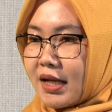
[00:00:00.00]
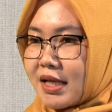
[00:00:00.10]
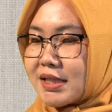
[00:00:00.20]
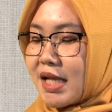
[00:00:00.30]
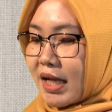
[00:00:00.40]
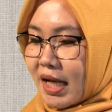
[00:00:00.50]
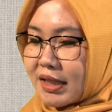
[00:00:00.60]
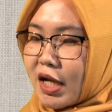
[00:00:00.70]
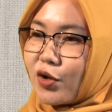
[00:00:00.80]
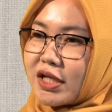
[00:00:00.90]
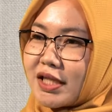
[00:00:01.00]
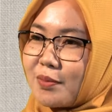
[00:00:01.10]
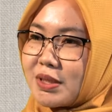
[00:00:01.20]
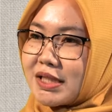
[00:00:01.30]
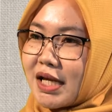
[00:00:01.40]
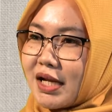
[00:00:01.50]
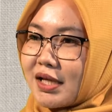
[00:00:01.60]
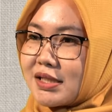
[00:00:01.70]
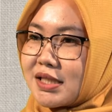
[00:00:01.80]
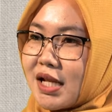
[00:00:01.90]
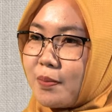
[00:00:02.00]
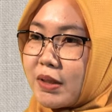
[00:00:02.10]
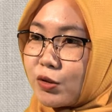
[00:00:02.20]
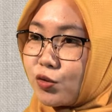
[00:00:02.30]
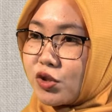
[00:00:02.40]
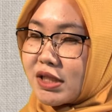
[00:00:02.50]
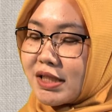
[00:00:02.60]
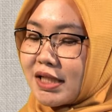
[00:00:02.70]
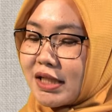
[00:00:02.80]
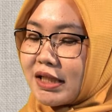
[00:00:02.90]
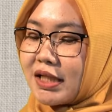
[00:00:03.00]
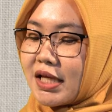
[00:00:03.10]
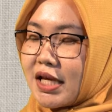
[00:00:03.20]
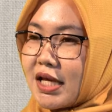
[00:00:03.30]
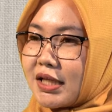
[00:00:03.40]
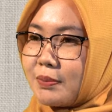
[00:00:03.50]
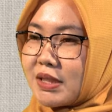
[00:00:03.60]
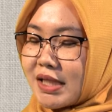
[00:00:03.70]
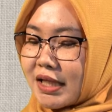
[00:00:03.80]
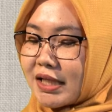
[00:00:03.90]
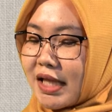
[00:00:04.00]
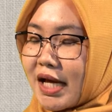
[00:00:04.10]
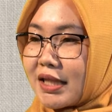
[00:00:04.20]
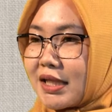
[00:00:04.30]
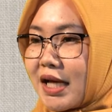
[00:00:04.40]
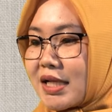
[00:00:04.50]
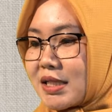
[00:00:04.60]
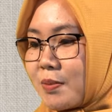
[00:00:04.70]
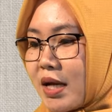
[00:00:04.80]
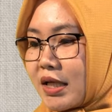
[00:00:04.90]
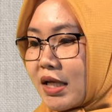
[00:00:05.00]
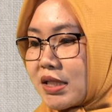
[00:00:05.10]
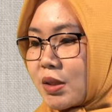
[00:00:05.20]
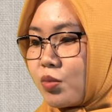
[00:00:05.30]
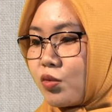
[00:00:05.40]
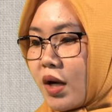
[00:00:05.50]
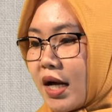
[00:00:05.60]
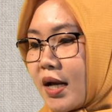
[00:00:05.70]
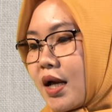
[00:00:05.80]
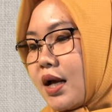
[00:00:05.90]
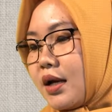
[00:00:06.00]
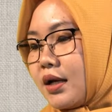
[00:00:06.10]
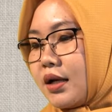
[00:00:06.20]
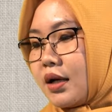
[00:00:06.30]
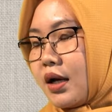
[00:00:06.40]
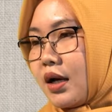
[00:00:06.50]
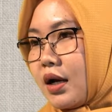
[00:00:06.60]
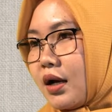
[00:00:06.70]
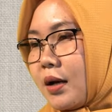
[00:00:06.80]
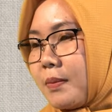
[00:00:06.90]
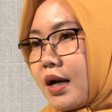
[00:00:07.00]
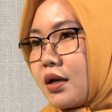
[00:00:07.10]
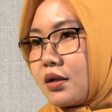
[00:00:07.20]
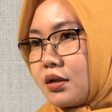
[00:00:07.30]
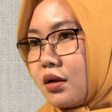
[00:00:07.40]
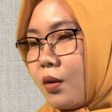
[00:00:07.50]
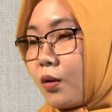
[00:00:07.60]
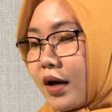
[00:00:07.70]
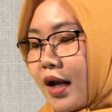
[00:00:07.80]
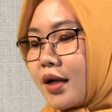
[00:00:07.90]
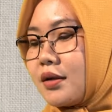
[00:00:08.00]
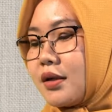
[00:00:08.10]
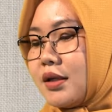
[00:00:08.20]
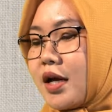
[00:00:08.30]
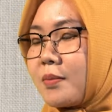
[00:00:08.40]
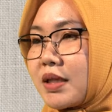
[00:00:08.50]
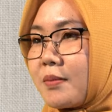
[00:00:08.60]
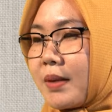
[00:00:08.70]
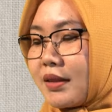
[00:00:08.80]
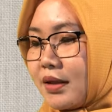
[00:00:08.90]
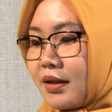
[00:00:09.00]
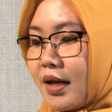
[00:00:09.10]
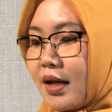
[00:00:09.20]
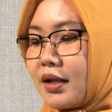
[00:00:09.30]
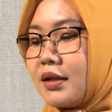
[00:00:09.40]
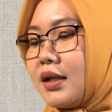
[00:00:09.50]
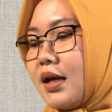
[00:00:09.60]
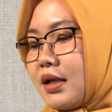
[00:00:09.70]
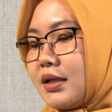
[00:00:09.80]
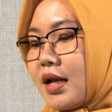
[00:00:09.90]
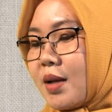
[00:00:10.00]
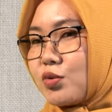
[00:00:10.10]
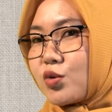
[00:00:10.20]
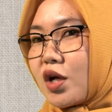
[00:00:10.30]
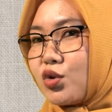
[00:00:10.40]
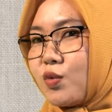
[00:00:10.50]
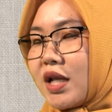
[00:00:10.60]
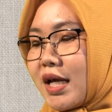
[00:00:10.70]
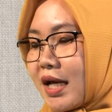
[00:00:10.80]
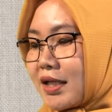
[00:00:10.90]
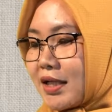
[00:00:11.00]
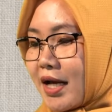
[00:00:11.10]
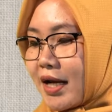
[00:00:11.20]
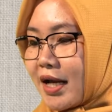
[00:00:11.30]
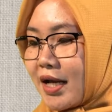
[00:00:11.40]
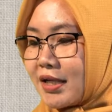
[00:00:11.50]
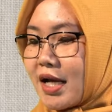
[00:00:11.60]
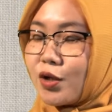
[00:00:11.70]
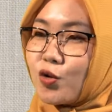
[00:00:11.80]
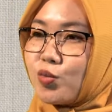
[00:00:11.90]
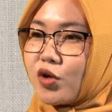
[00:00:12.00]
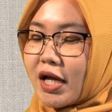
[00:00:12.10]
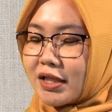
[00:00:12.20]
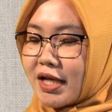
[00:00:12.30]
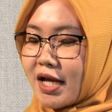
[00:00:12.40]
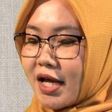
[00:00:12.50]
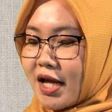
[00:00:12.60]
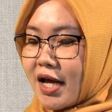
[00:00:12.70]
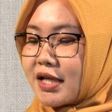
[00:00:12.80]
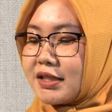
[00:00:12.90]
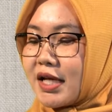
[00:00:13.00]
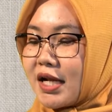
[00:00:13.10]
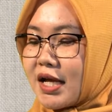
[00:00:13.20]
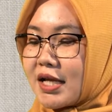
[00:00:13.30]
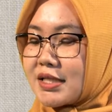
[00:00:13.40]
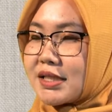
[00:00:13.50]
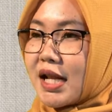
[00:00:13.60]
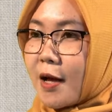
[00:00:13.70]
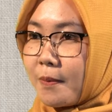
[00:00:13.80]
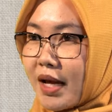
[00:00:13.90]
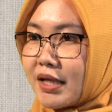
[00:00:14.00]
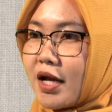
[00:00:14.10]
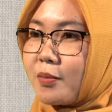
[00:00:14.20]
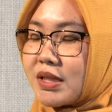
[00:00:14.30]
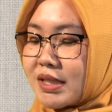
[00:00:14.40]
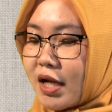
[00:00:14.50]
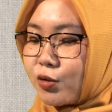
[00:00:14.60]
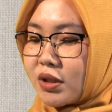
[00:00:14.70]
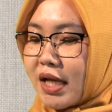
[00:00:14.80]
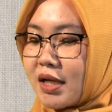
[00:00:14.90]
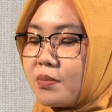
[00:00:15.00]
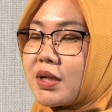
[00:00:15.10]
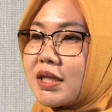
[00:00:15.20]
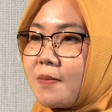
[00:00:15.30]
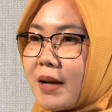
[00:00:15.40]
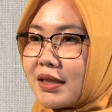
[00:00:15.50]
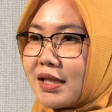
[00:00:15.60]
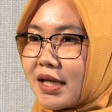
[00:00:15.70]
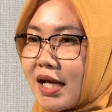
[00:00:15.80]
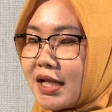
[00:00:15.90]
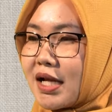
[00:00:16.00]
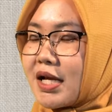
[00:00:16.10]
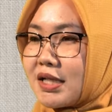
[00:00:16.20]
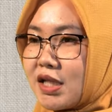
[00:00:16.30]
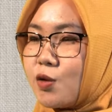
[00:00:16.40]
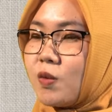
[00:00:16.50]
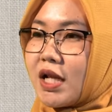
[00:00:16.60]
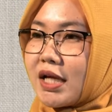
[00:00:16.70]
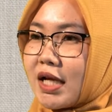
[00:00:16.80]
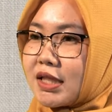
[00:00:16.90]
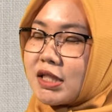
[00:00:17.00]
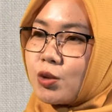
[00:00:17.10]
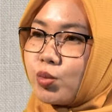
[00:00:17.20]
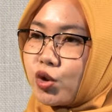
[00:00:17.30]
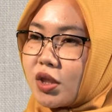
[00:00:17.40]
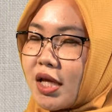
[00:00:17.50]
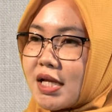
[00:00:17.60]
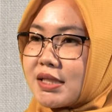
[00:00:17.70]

Nah, sedangkan kalau kita bicara istilah penduduk sendiri, bisa kita artikan sebagai sebuah uh, apa uh, orang yang bertempat tinggal dalam suatu wilayah negara dan hubungannya hanyalah selama yang bersangkutan bertempat tinggal di wilayah tersebut.